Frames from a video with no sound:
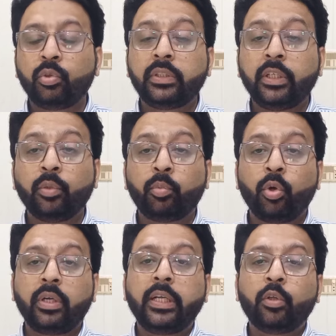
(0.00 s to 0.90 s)
उसकी जो
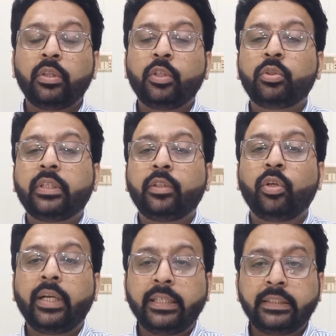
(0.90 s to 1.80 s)
बोटी होती है उसके
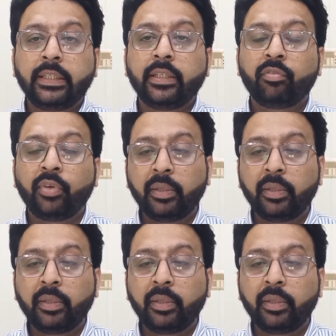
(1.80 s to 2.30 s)
जो रेशे या